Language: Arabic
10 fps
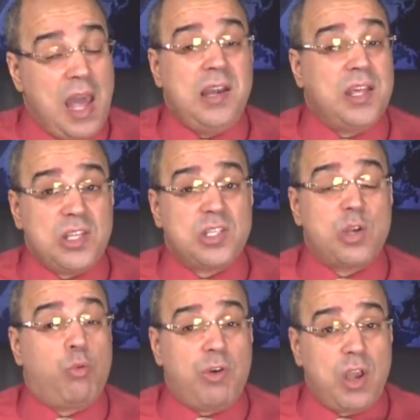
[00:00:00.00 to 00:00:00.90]
الذي
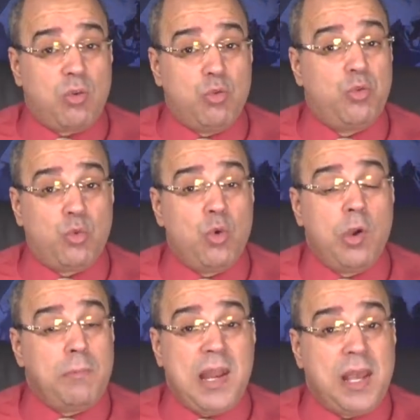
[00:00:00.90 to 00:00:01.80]
سوف يكون
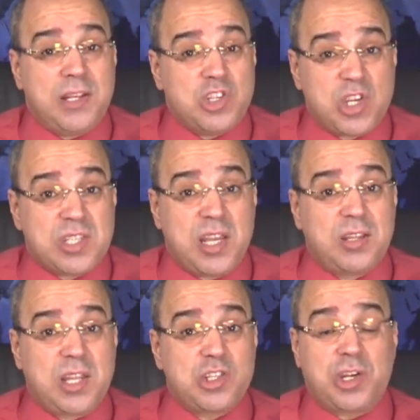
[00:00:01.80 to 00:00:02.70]
بلا أدنى شك
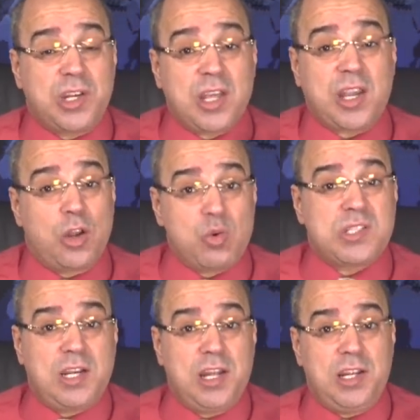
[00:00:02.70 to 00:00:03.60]
سينتشر إذا كان
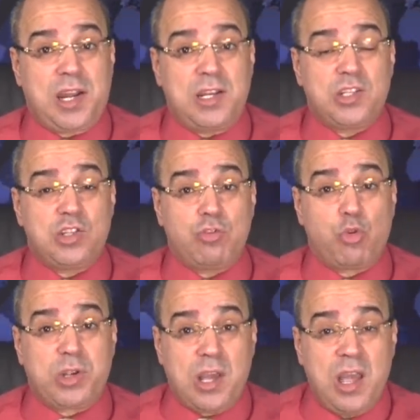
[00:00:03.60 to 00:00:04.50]
وصل إلى رئيس
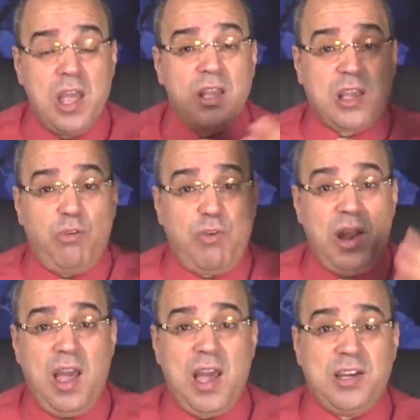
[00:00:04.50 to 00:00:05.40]
الجمهورية كيف
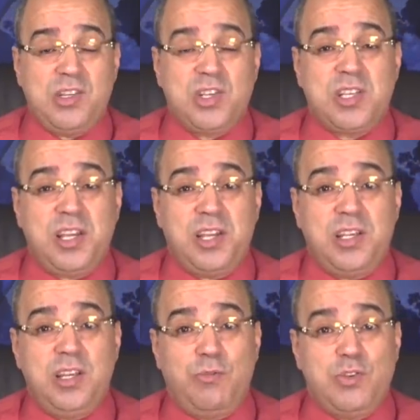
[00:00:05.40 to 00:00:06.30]
حال
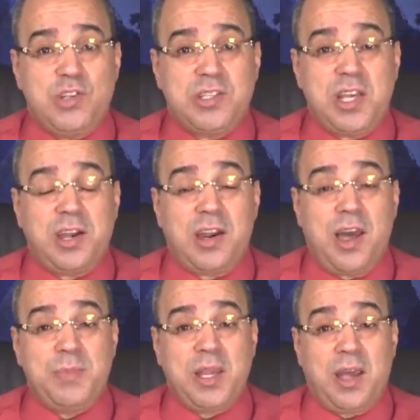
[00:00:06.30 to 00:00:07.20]
الجزائريين في الجزائر
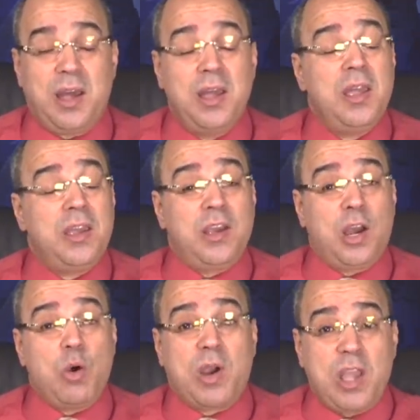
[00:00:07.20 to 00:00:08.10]
العميقة
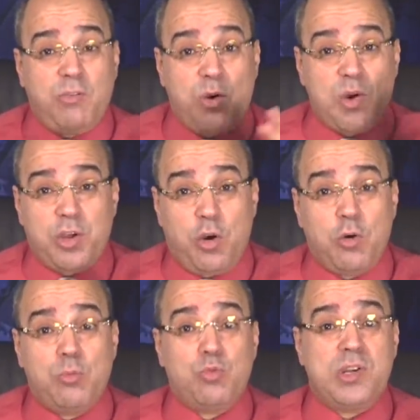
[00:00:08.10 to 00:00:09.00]
وكيف
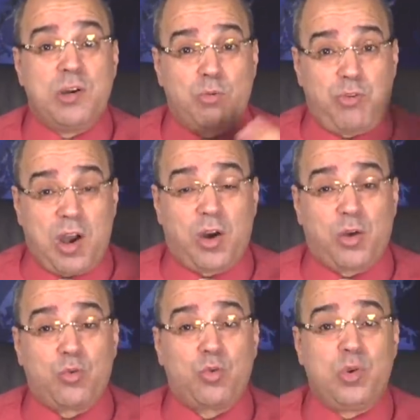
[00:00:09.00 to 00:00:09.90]
وضعهم
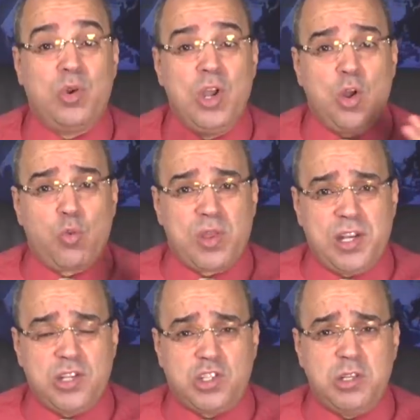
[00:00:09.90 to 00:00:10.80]
والفقر والوضع
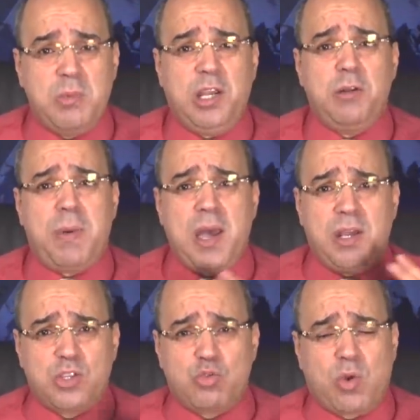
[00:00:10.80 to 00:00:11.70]
الاجتماعي
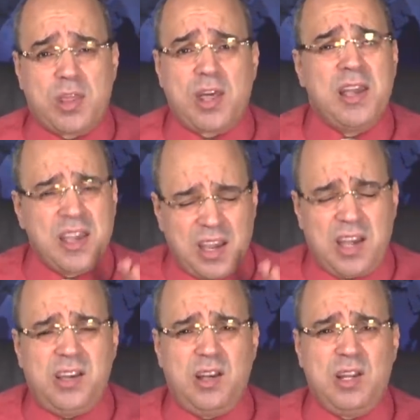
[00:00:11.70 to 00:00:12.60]
البائس وكذا
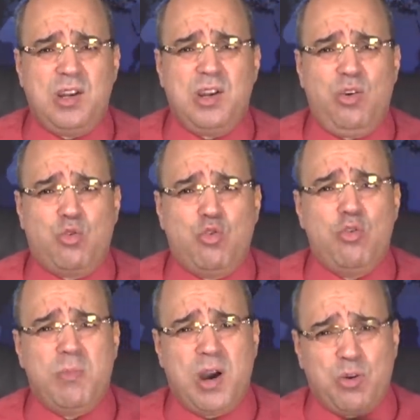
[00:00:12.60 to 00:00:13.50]
خلي
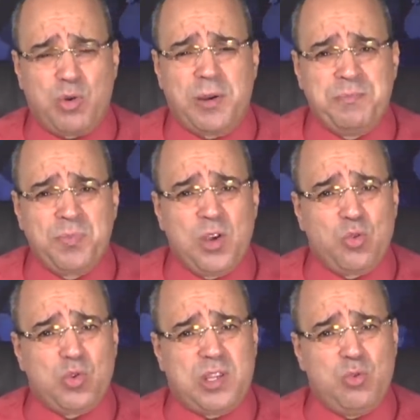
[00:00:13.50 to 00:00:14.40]
الحكومة
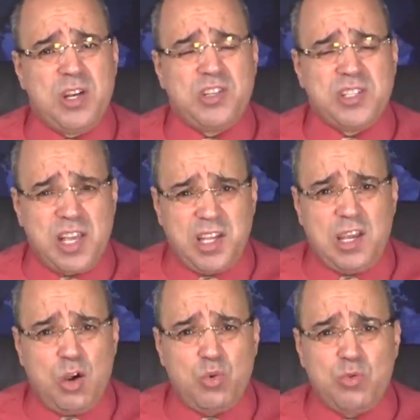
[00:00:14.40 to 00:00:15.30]
والدولة
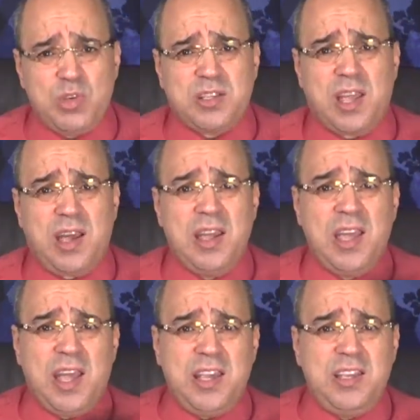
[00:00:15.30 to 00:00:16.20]
الجزائرية أولويتها
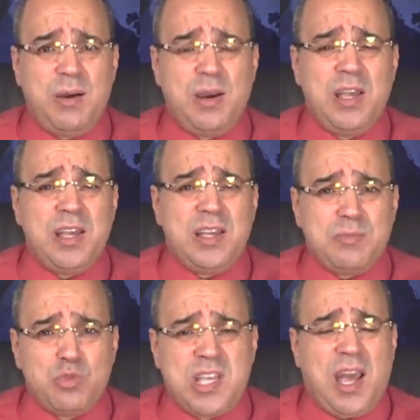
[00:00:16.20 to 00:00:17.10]
هي
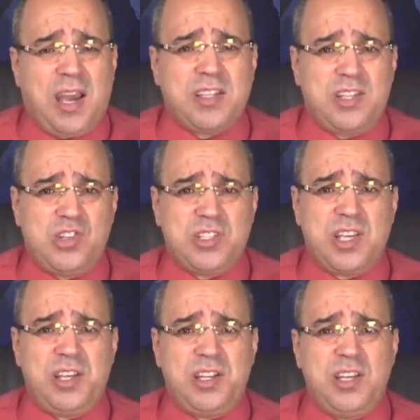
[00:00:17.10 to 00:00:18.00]
مساعدة
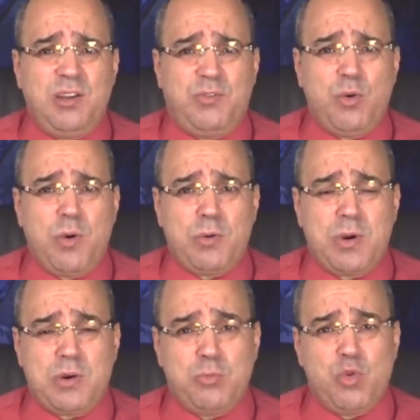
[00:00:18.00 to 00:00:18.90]
الجزائريين في
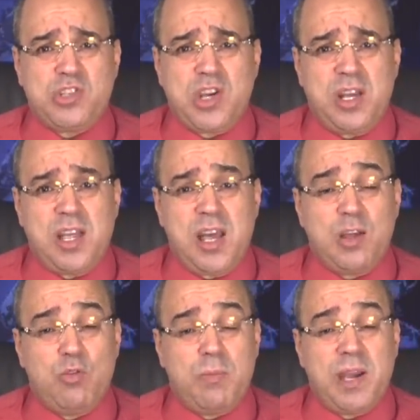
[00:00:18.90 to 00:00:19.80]
مواجهة
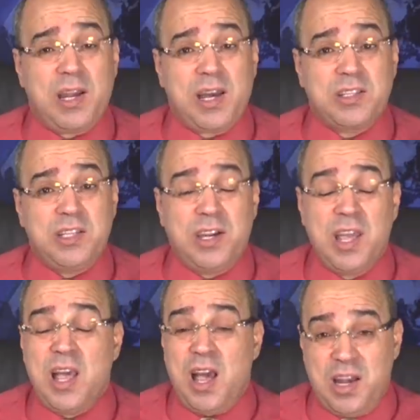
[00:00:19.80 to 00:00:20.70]
هذا الوباء الخطير
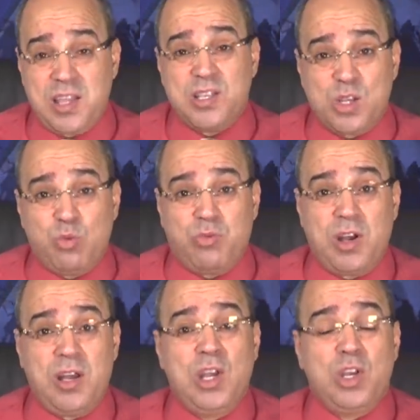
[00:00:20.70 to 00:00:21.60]
الذي سوف
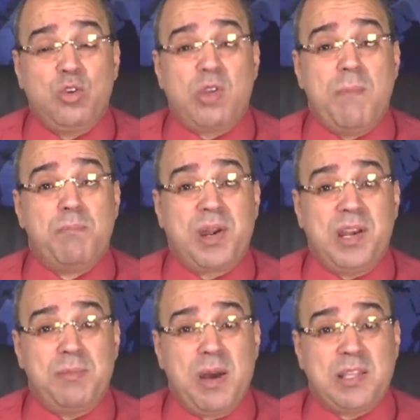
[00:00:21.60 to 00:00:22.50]

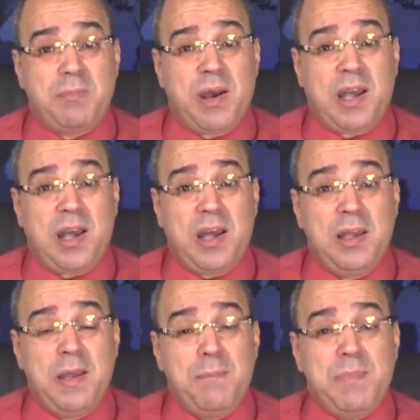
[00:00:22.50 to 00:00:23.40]
يدمر ما
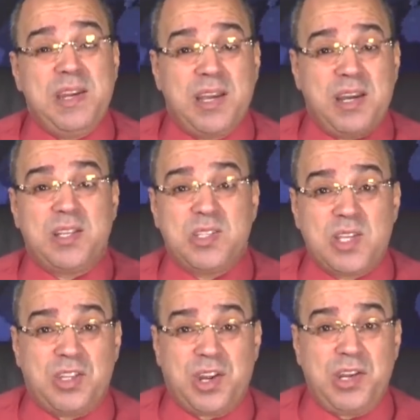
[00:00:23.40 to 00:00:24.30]
تبقى من
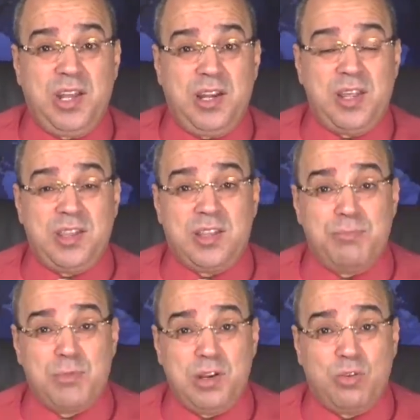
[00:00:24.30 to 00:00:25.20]
اقتصاد الريع الذي
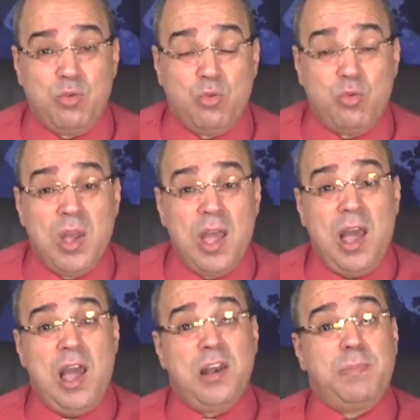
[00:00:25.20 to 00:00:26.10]
تمتلكه
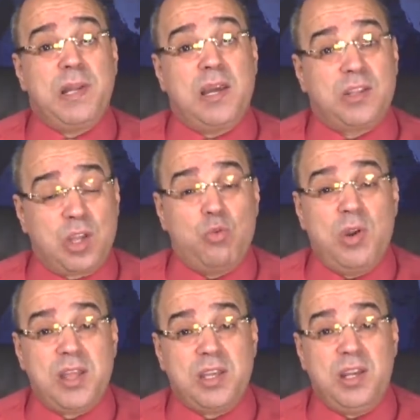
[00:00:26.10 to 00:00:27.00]
البلاد
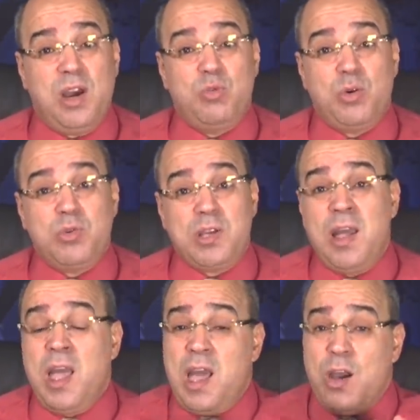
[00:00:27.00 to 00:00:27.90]
تكون هذه الأولوية